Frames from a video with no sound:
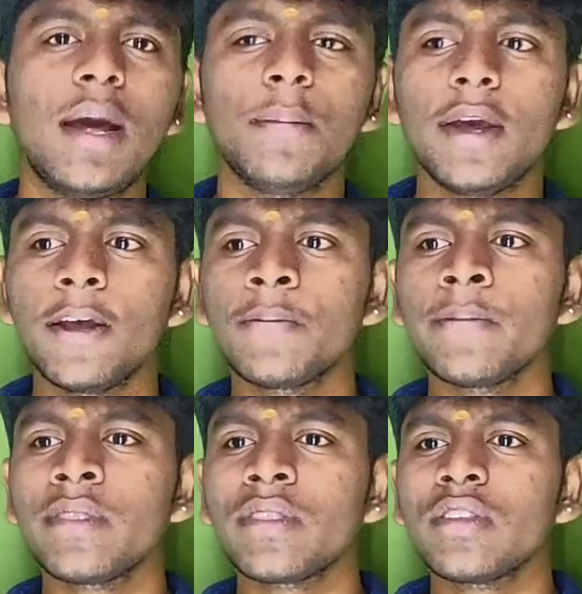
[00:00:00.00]
இல்லாம
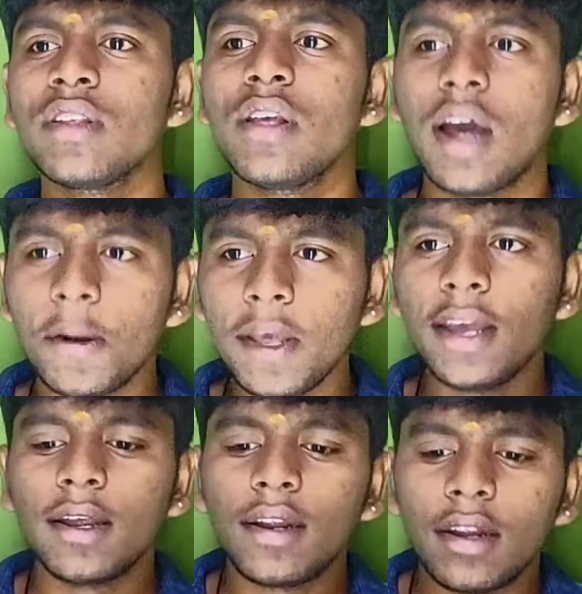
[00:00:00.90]

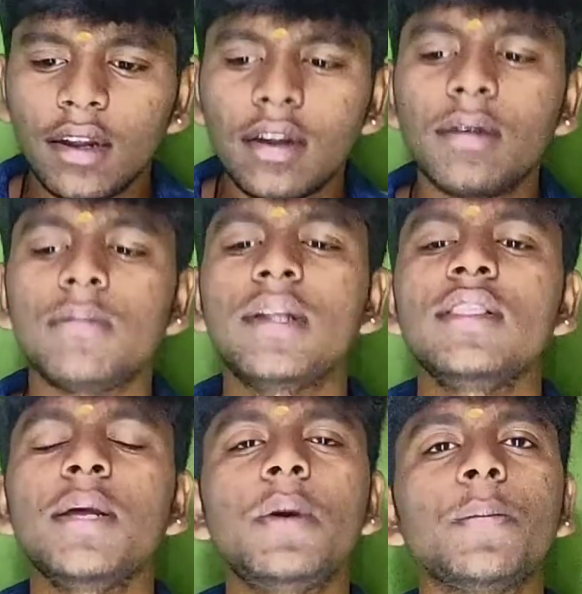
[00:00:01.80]
அப்படியே
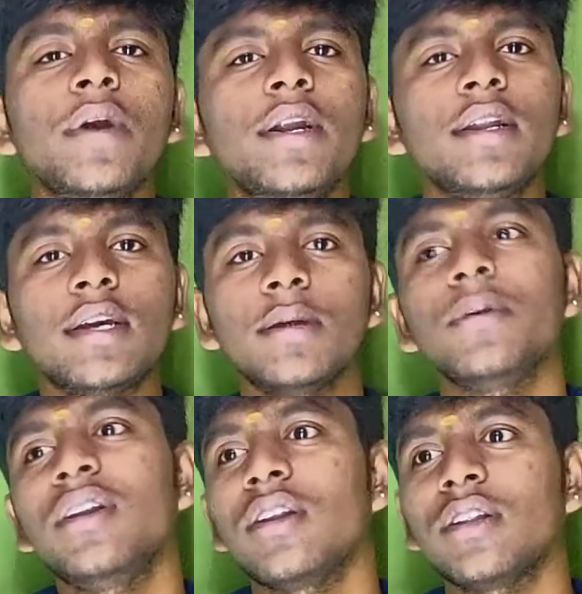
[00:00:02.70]
மந்தமா போயிட்டு இருக்கு
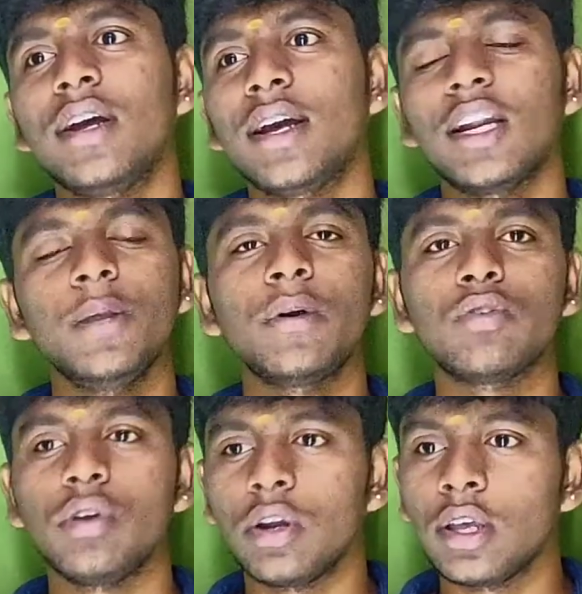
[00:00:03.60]
அப்படின்றதான் கண்டிப்பா
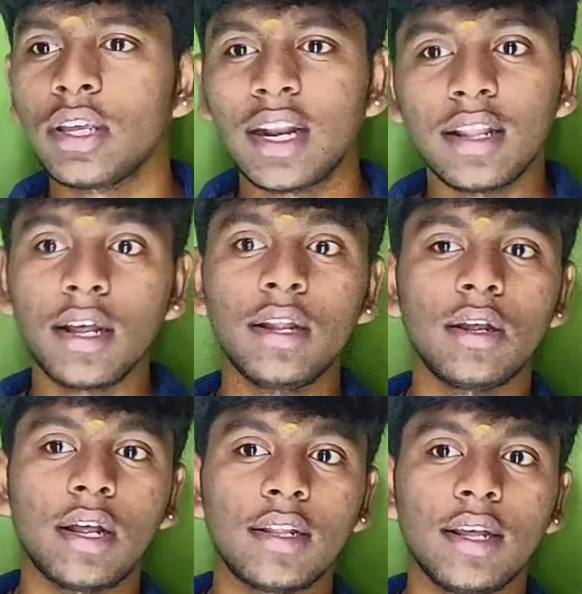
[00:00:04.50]
சொல்லணும் என்னதான்
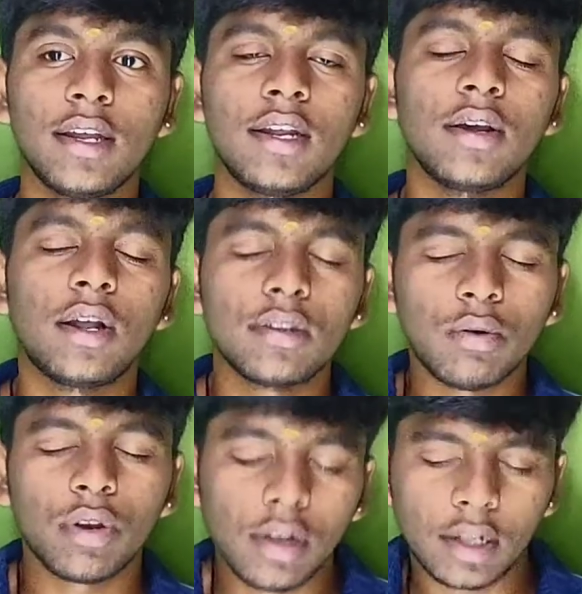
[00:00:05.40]
அந்த அந்த
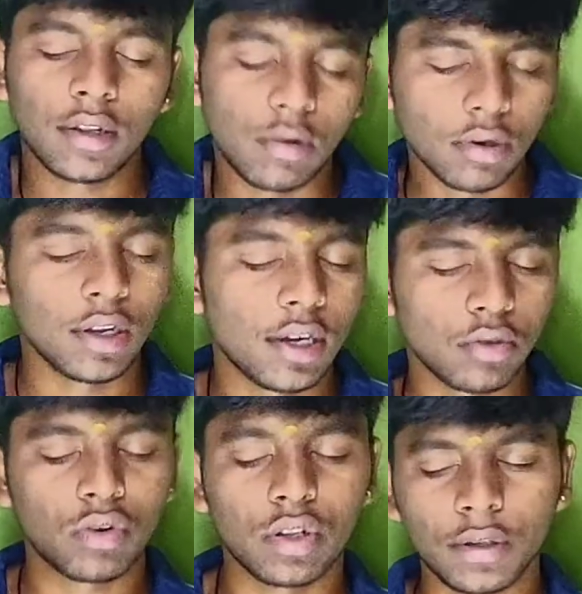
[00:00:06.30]
ஒரு அந்த ஒரு
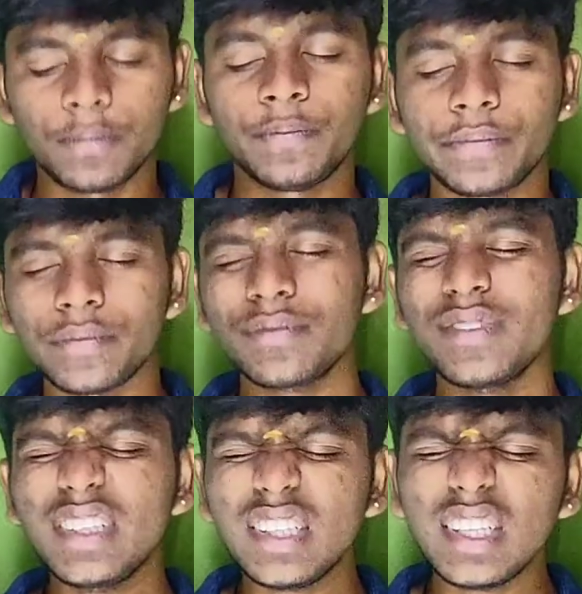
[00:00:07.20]
என்ன சொல்றது
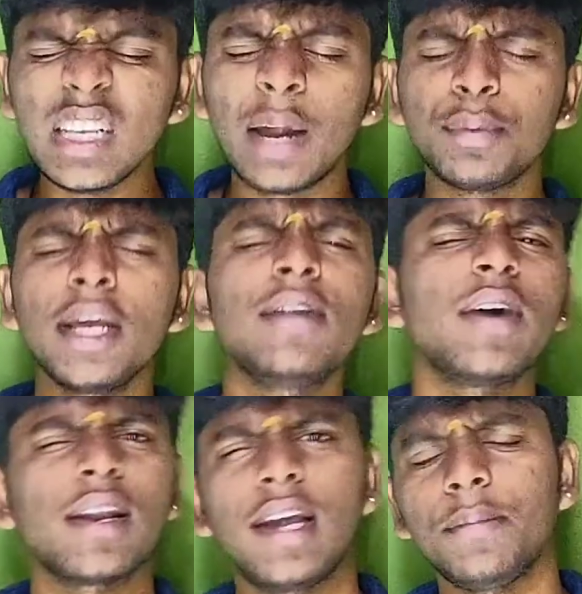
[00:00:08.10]
அப்டேட்
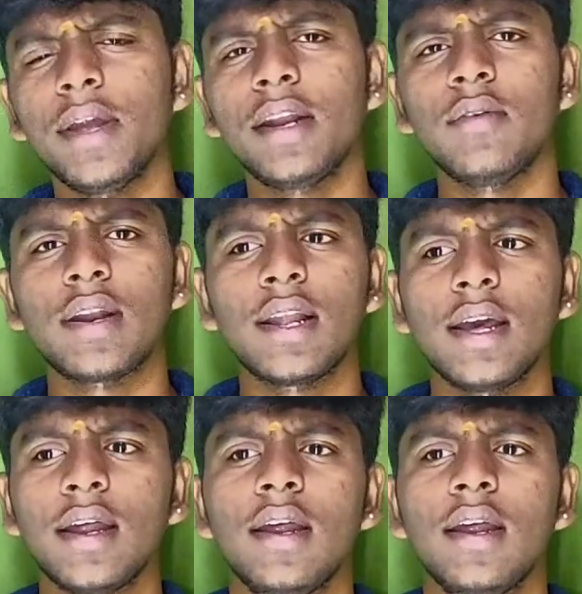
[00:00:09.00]
வரல அப்டேட் வரல